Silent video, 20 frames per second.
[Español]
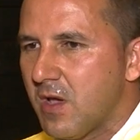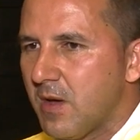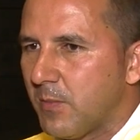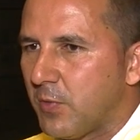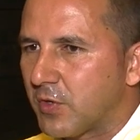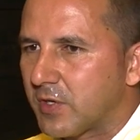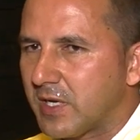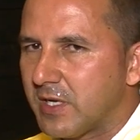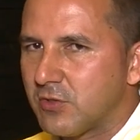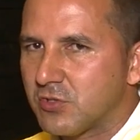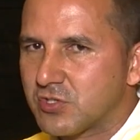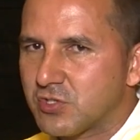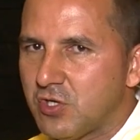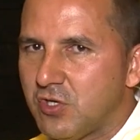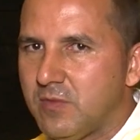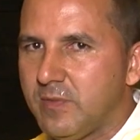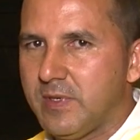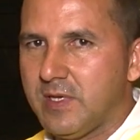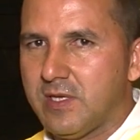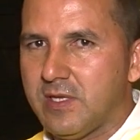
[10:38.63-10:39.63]
Porque no se
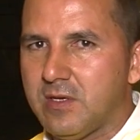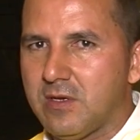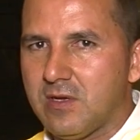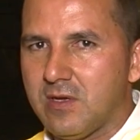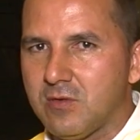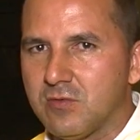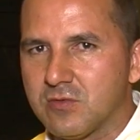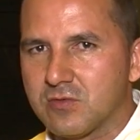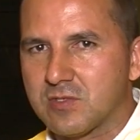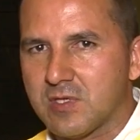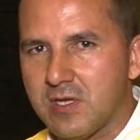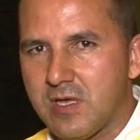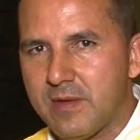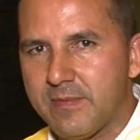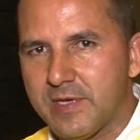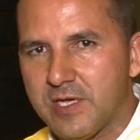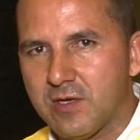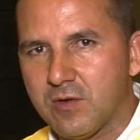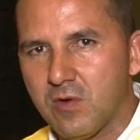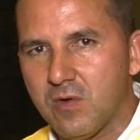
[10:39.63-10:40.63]
olvide usted,
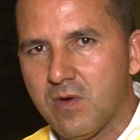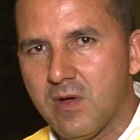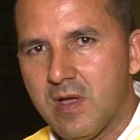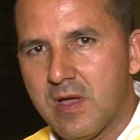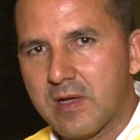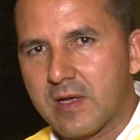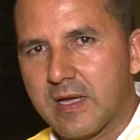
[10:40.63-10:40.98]
amigo,